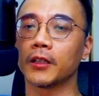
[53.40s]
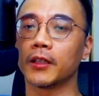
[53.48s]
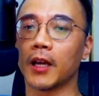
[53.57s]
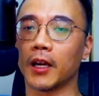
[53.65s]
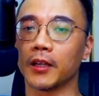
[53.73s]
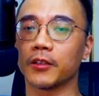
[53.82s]

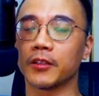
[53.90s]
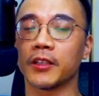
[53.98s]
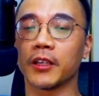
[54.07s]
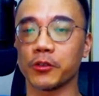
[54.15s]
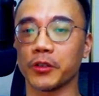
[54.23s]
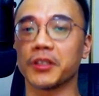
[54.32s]
那现
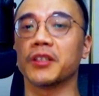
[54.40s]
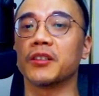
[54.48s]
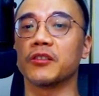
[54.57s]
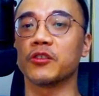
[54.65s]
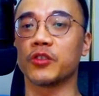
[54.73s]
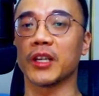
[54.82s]
在最新的
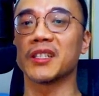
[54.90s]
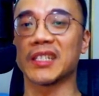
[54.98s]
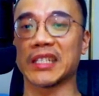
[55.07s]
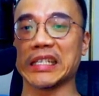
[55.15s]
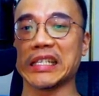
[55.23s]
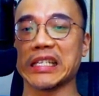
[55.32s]
是 Gen
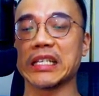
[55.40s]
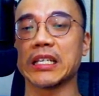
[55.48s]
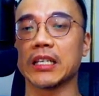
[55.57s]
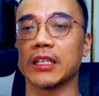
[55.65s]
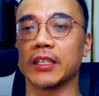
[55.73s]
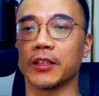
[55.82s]
Z，
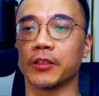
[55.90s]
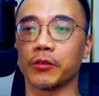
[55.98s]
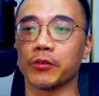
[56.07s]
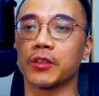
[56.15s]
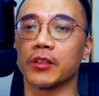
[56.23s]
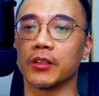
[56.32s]
也
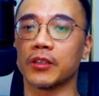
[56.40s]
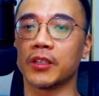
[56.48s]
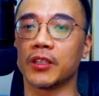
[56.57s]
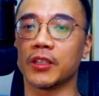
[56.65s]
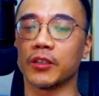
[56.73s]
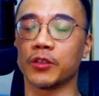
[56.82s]
就是
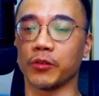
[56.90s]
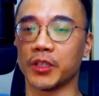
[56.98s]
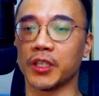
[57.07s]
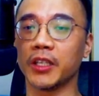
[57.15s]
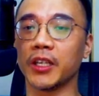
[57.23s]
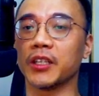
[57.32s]
七九
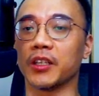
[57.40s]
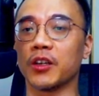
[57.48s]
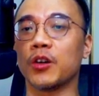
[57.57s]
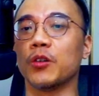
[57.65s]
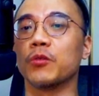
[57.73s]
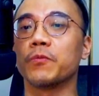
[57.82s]
七年以
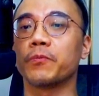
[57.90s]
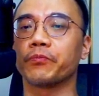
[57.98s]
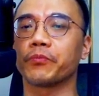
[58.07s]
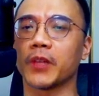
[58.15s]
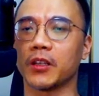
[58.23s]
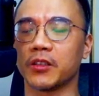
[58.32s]
后。
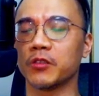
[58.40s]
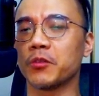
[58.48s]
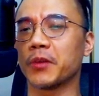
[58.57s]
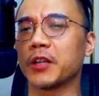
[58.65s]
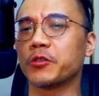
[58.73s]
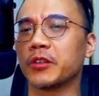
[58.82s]
其实我
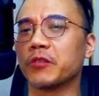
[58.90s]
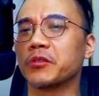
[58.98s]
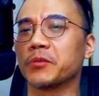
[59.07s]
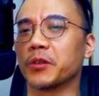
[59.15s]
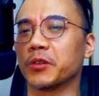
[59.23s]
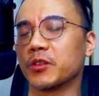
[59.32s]
不太确定为
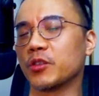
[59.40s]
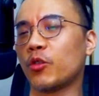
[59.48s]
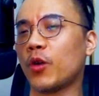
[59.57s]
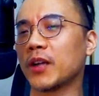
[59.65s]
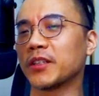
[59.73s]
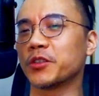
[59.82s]
什么
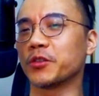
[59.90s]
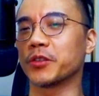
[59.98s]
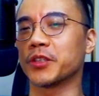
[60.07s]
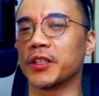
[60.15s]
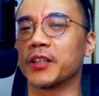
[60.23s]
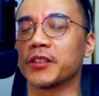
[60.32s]
画在九
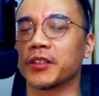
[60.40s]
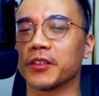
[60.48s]
七年这